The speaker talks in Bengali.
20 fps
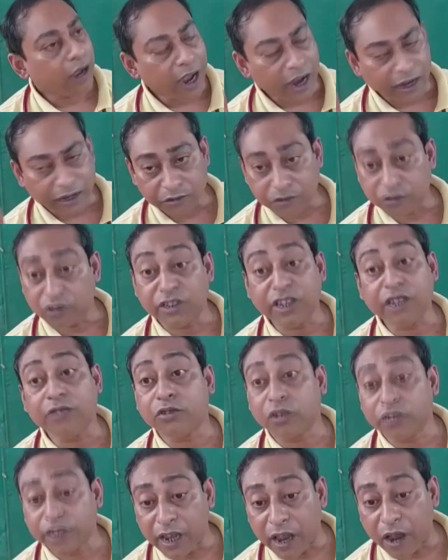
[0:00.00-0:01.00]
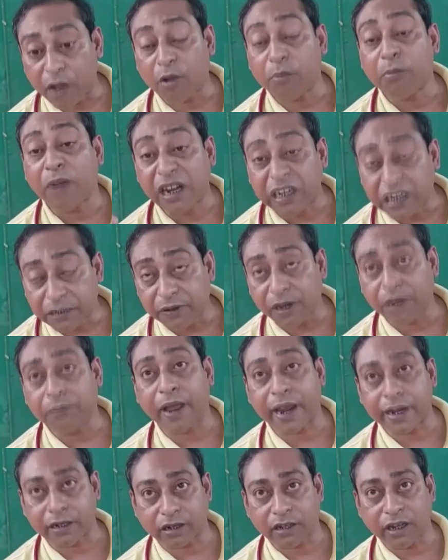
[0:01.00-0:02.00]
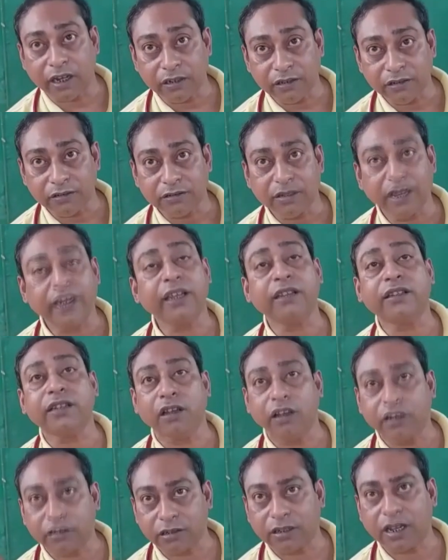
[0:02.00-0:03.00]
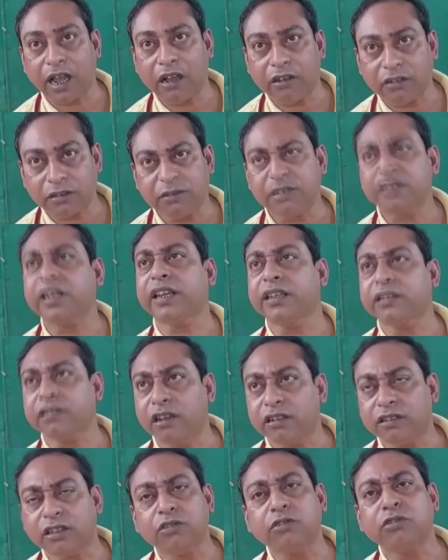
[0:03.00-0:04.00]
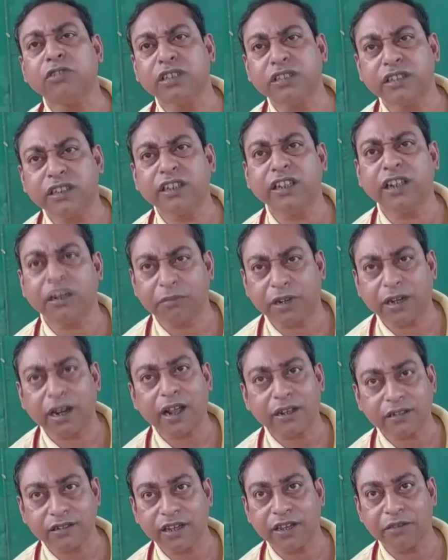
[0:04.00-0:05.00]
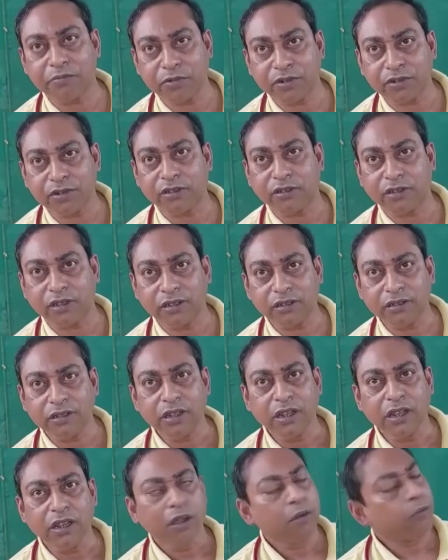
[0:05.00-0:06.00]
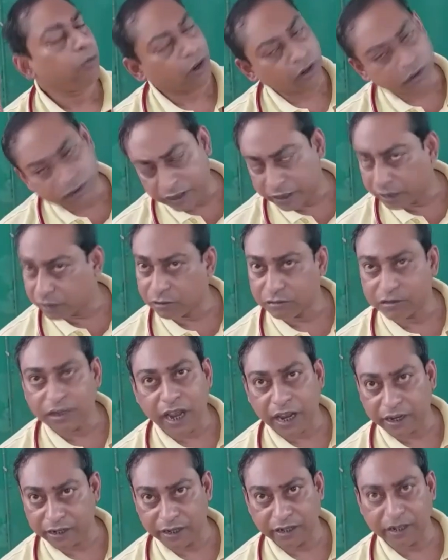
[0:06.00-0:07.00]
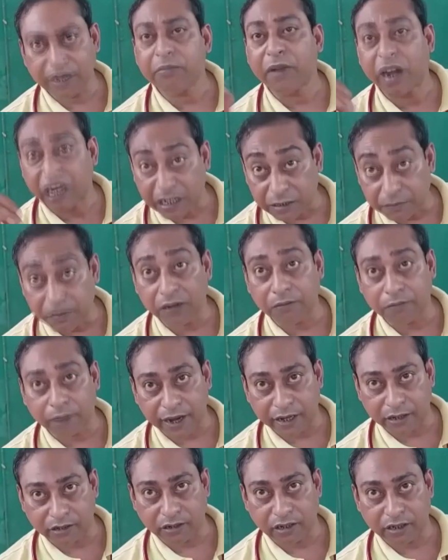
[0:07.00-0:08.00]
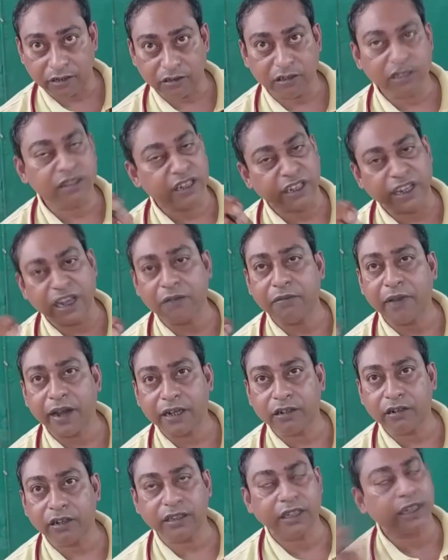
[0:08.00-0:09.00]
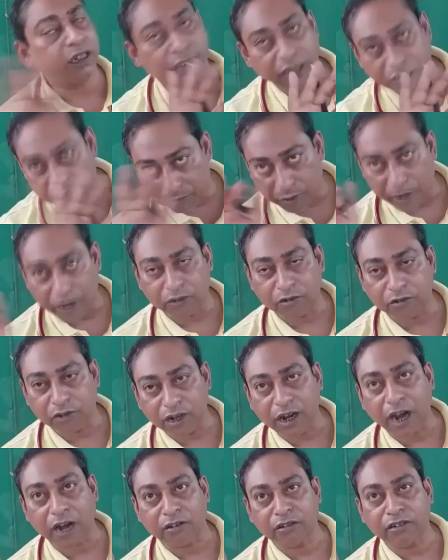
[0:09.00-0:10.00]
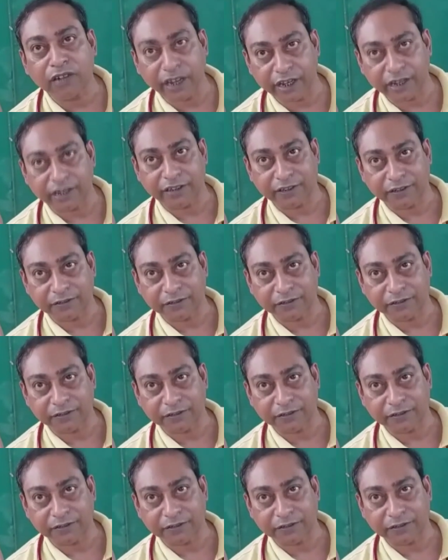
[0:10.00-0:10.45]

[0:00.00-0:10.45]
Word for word: এক যদি যদি মাল্টিপল বাইট হয় সেক্ষেত্রে হয়তো ঘা হতে হবে সেক্ষেত্রে হয়তো দুদিন তিন দিন আমরা রাখছি এই পর্যন্ত বড়দের ক্ষেত্রেও সেই একই একই মাল্টিপল বাইট হলে যদি সিঙ্গেল বাইট হয়ে থাকে তাহলে ভয়ের কোনো কারণ নেই